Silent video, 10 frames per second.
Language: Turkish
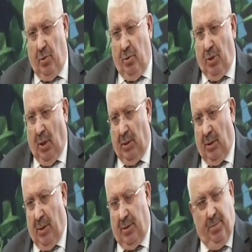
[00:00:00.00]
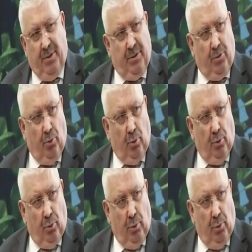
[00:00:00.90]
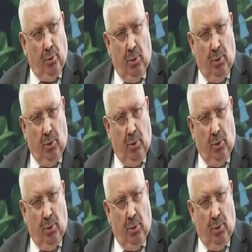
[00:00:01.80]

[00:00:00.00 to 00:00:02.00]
önce 6 artı 1 diyorduk.